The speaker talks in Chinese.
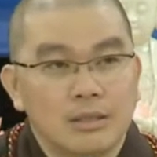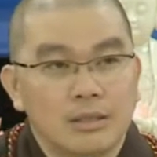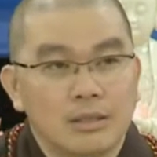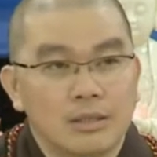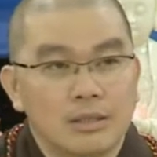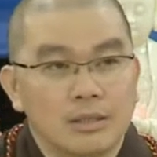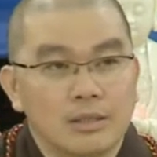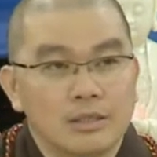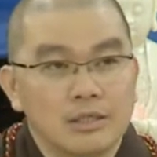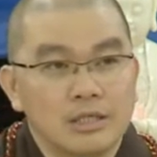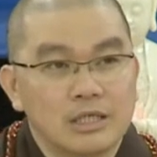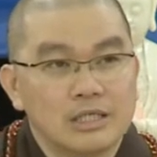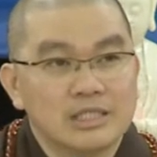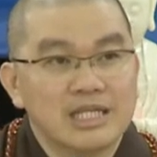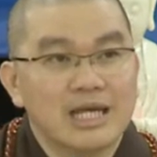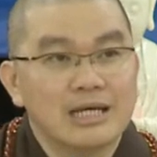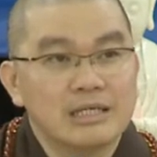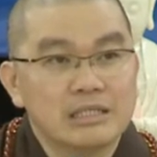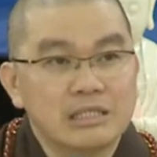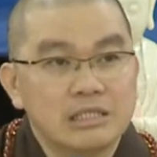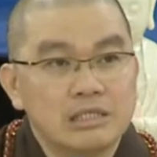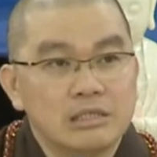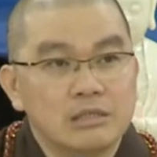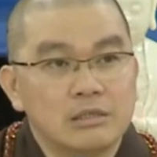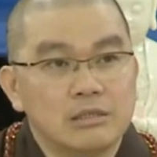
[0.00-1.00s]
啊，那个
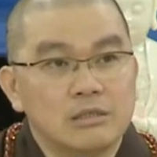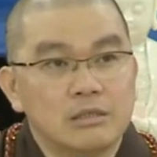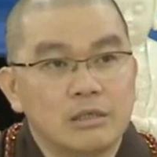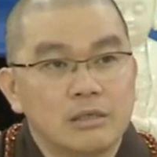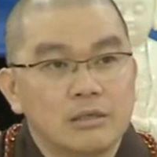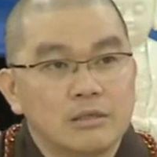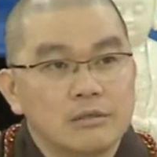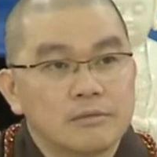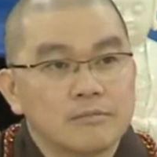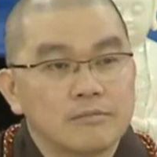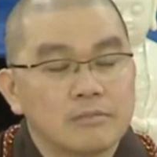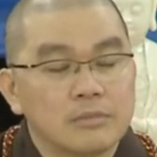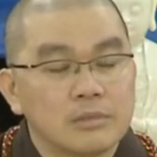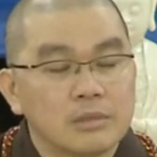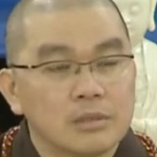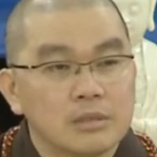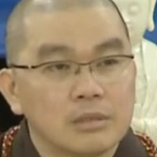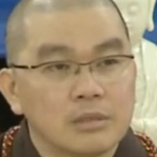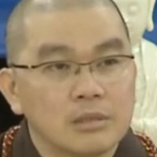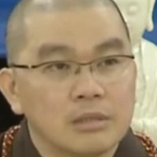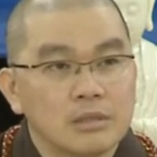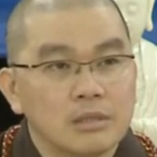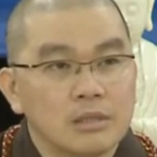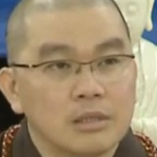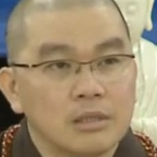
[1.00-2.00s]
胀气的，
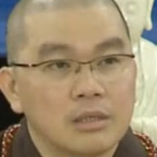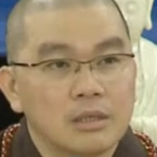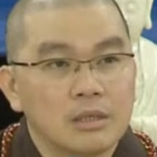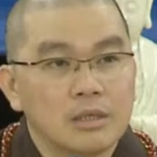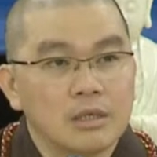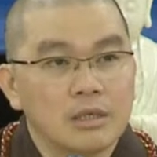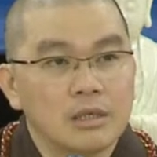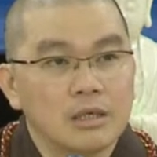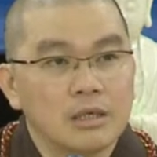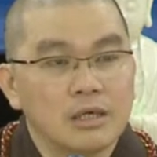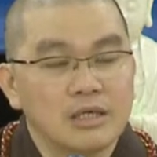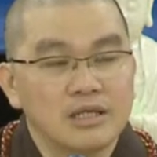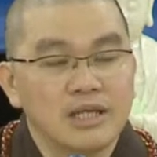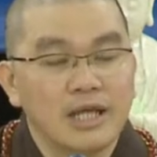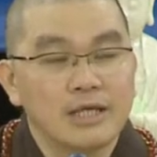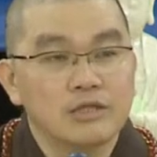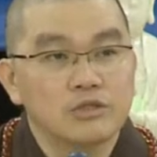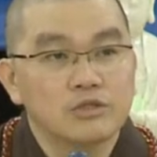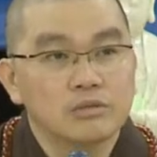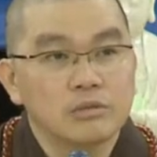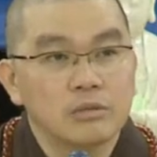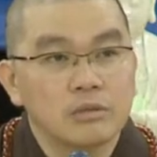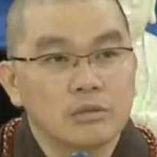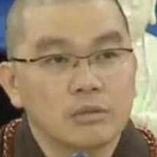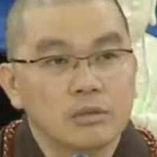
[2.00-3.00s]
啊，很难
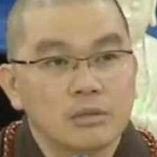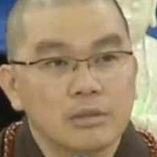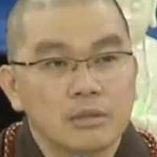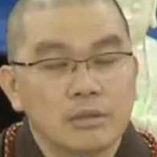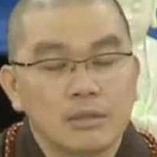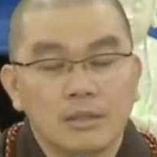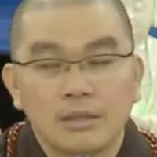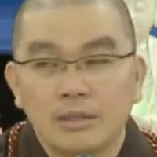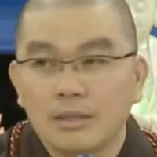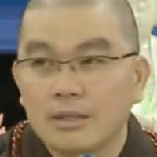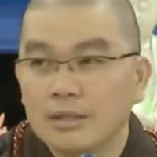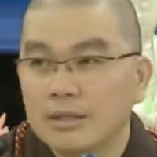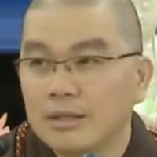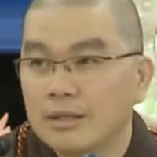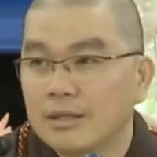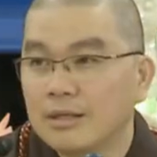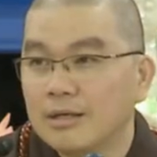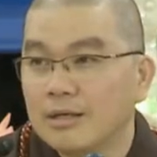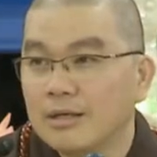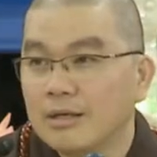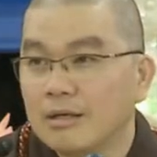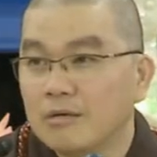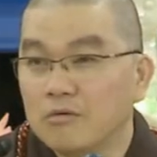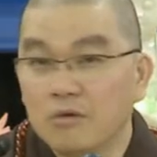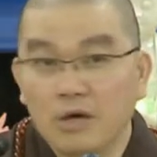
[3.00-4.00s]
受。
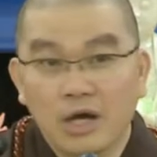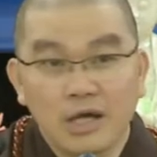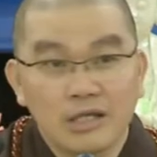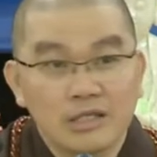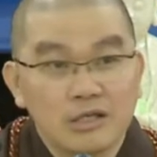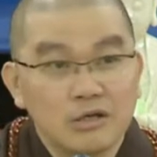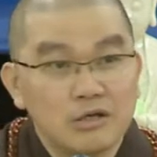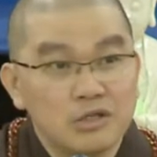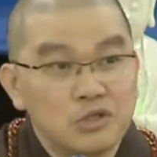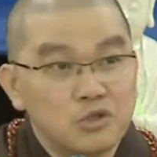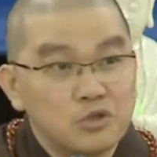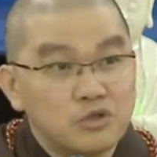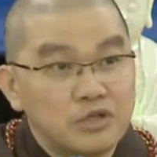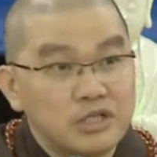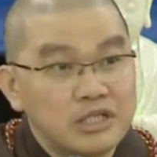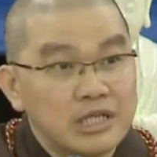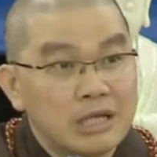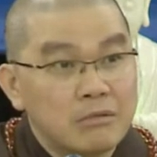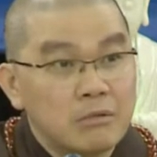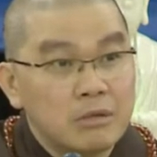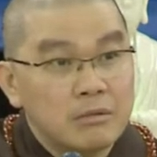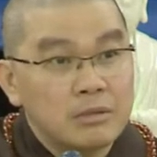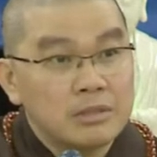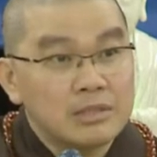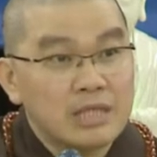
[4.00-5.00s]
我看到很多人
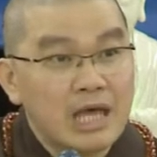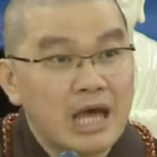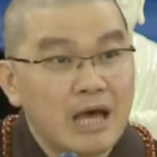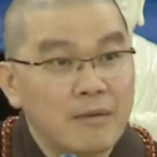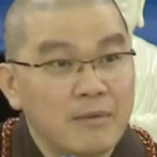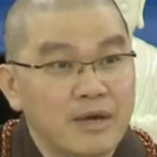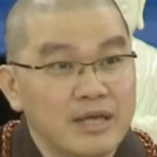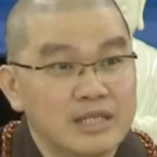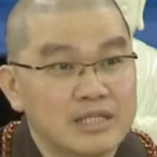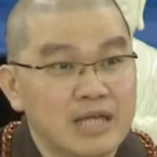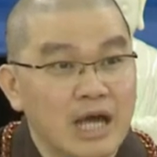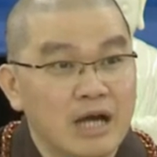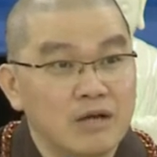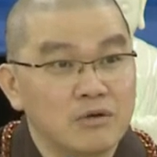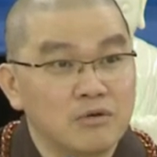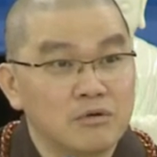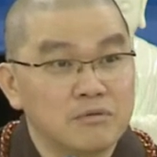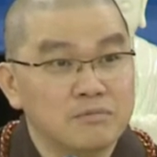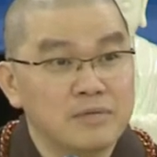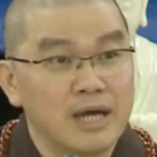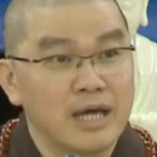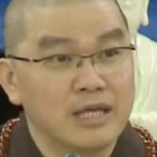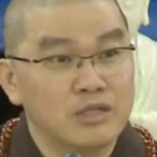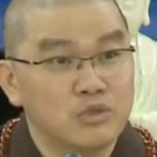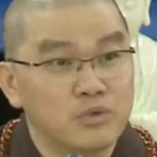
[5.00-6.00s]
在那边大排长
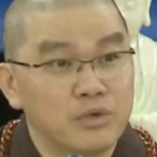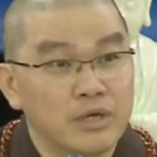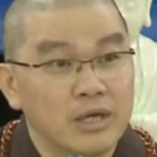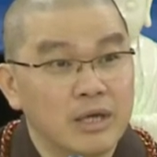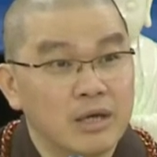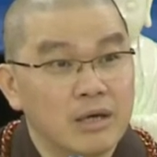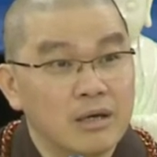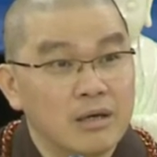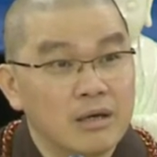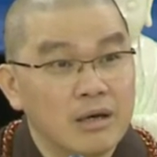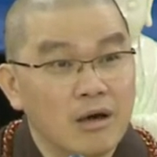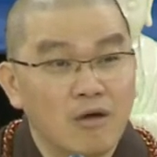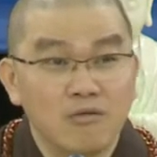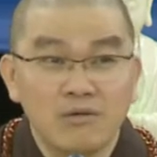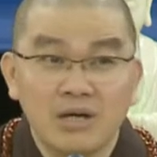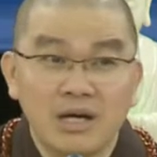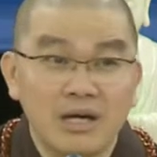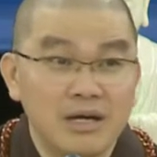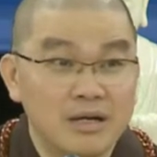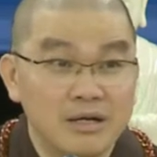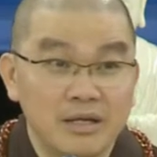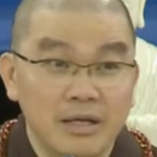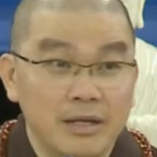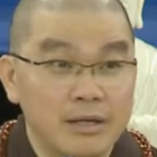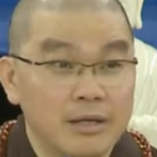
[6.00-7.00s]
龙排队，好
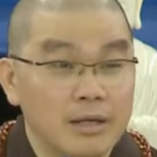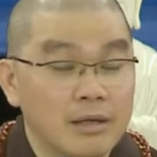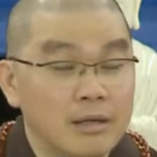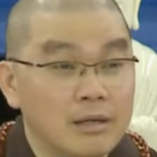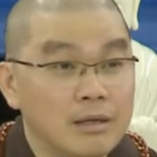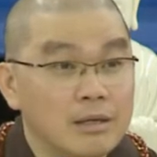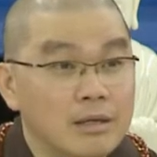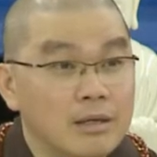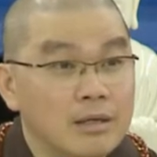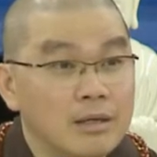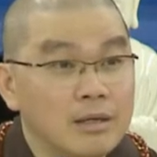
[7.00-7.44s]
可怜呢。